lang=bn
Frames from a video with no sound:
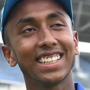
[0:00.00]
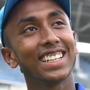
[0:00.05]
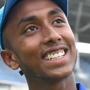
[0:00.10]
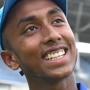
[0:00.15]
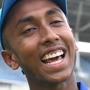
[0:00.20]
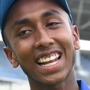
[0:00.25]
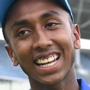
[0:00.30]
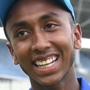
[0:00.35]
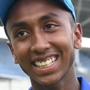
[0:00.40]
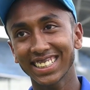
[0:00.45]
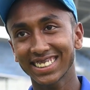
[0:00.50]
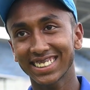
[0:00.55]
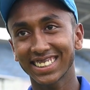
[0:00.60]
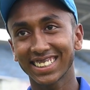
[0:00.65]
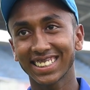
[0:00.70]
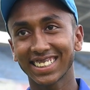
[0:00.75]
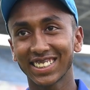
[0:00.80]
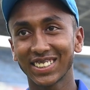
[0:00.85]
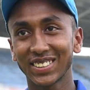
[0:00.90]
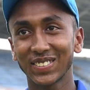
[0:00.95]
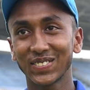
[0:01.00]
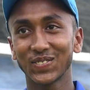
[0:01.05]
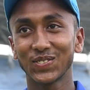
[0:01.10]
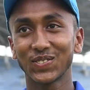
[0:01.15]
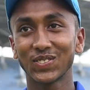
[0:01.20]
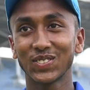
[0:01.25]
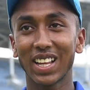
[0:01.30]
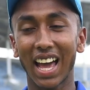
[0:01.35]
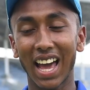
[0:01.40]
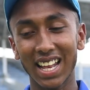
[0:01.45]
এটা আলাই দিছে হ্যাঁ?
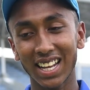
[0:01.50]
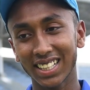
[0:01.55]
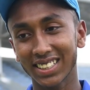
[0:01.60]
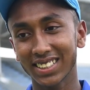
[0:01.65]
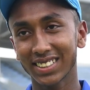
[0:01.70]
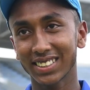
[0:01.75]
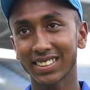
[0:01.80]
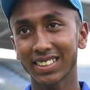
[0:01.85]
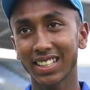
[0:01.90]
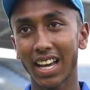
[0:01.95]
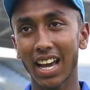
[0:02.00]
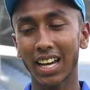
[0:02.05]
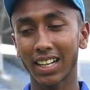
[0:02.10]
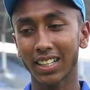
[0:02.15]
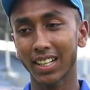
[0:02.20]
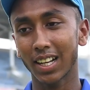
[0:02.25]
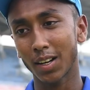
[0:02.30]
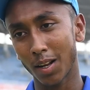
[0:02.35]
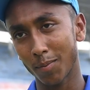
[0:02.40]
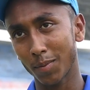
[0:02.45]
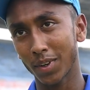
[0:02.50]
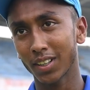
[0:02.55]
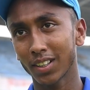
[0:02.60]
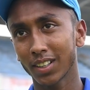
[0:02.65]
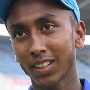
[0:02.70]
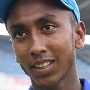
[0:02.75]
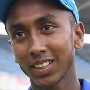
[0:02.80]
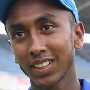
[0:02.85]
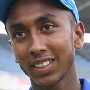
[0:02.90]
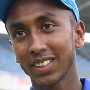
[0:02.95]
আলাই দিছে আর আমার
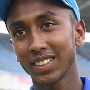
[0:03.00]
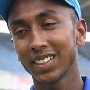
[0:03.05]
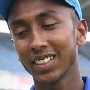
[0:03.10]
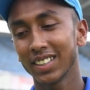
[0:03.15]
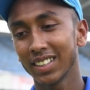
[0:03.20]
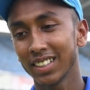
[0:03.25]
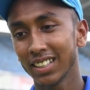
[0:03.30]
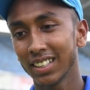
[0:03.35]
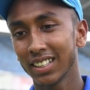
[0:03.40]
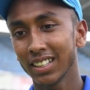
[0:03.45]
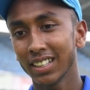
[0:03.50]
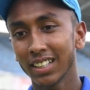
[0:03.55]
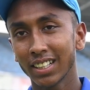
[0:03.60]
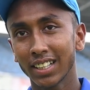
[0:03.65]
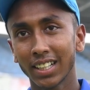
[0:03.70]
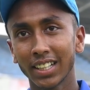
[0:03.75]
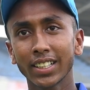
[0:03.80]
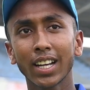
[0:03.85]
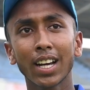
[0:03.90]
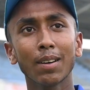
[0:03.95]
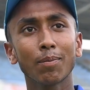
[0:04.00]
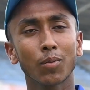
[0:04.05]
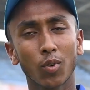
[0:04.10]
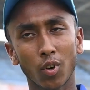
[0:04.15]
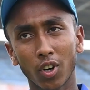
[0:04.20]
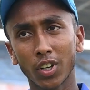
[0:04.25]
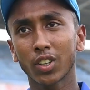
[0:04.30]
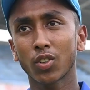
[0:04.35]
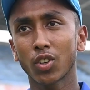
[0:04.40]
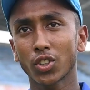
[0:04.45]
এটা
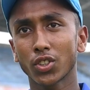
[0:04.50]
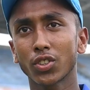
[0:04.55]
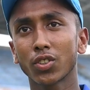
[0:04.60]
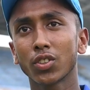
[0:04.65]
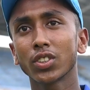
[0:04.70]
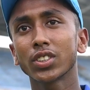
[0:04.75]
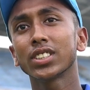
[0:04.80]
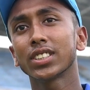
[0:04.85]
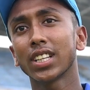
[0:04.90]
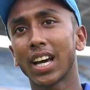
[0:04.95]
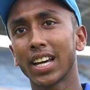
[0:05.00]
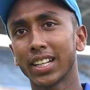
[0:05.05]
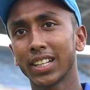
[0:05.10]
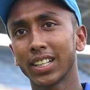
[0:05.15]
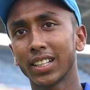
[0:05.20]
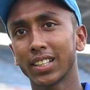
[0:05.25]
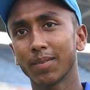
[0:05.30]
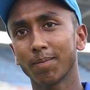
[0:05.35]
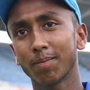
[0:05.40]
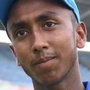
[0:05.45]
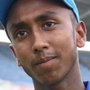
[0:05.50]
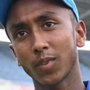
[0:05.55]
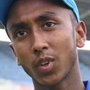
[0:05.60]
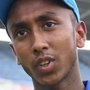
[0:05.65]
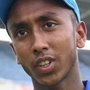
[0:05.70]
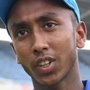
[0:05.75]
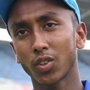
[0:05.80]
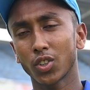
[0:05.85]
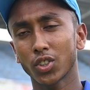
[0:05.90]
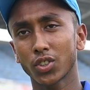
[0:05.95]
অনেক কষ্ট করছি স্যারে
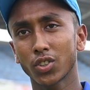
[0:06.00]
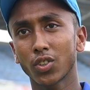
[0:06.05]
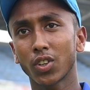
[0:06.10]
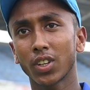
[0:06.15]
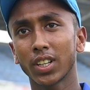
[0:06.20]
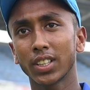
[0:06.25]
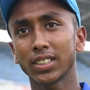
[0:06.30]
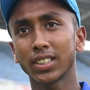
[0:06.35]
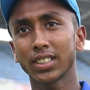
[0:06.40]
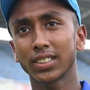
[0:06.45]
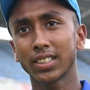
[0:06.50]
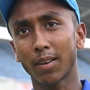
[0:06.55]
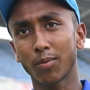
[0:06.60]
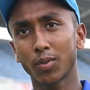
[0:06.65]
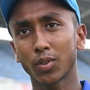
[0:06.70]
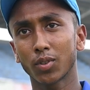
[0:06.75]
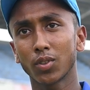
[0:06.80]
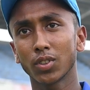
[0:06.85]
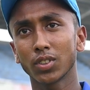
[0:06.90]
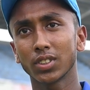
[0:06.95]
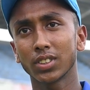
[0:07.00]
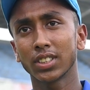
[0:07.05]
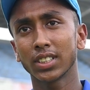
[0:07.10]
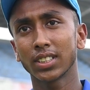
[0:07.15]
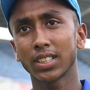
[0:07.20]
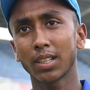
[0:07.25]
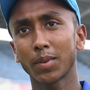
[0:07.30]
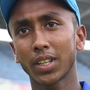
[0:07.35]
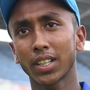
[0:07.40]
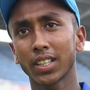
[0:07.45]
অনেক কষ্ট করাইছে সাপোর্ট
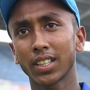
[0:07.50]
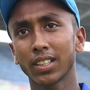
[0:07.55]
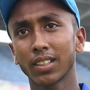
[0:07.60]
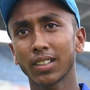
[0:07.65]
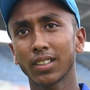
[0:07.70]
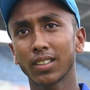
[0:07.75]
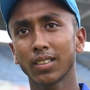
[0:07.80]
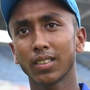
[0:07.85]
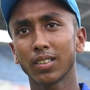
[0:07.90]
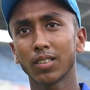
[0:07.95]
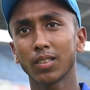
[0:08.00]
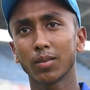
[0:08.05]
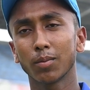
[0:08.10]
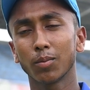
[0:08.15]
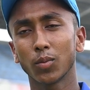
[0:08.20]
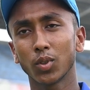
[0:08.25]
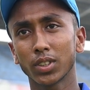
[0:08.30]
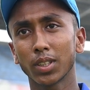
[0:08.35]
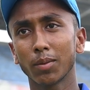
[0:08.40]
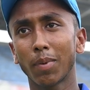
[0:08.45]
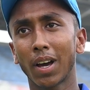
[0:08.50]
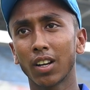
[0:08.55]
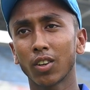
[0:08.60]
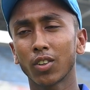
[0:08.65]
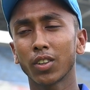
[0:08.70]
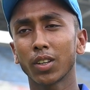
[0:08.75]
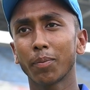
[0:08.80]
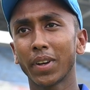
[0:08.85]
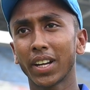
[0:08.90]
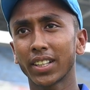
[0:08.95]
দিছে আমাকে বলছে ভালো
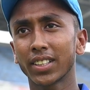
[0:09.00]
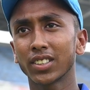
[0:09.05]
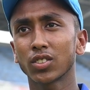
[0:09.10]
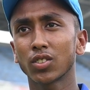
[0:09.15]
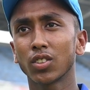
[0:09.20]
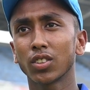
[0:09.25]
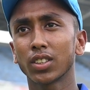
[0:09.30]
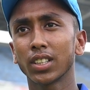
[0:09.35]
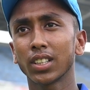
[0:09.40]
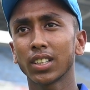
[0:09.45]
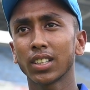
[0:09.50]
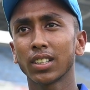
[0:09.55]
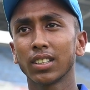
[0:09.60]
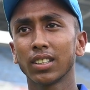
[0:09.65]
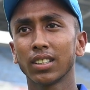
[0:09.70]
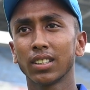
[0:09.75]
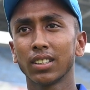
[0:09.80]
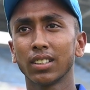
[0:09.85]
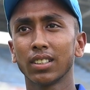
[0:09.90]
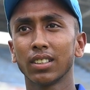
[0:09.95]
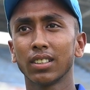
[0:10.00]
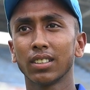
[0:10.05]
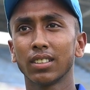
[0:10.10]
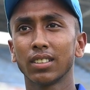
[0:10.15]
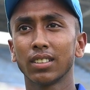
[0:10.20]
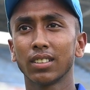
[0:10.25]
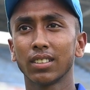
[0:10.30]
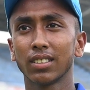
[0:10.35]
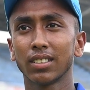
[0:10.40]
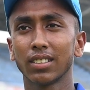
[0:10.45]
করে প্র্যাকটিস করতে
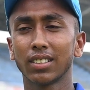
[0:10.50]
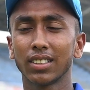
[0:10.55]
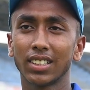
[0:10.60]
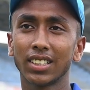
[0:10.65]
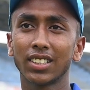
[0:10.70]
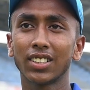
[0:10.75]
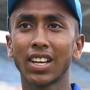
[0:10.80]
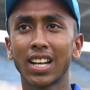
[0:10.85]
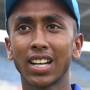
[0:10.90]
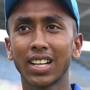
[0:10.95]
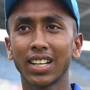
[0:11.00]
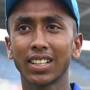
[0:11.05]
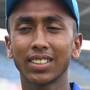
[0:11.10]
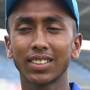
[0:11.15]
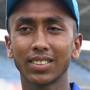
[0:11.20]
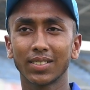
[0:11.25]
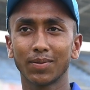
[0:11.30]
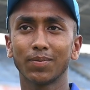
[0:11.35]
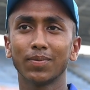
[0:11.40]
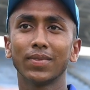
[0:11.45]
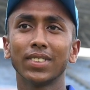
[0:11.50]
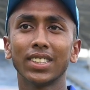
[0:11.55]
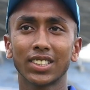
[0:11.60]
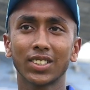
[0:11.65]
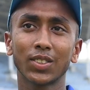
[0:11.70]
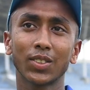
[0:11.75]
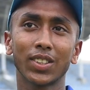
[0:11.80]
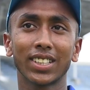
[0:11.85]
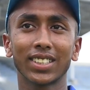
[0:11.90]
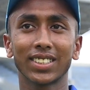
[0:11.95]
এটা আল্লাহ
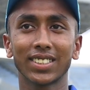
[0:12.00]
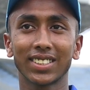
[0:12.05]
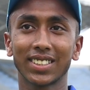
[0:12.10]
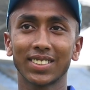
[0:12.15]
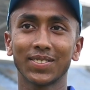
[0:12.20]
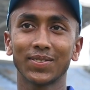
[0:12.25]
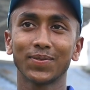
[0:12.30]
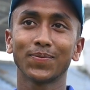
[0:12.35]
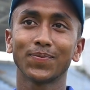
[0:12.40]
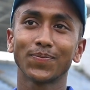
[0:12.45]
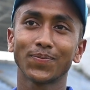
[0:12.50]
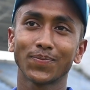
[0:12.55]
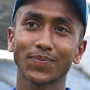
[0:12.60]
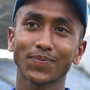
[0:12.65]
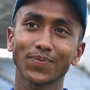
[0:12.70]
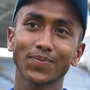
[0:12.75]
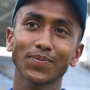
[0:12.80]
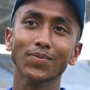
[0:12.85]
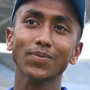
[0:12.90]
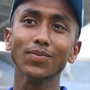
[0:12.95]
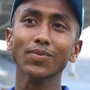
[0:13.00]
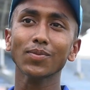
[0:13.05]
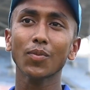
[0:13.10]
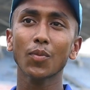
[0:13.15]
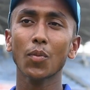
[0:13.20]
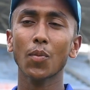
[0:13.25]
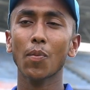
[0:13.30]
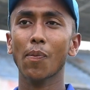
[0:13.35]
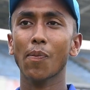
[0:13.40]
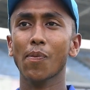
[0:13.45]
দিছে হয়ে গেছে
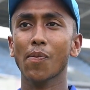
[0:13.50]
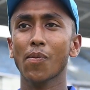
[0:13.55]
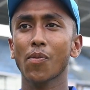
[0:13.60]
আচ্ছা,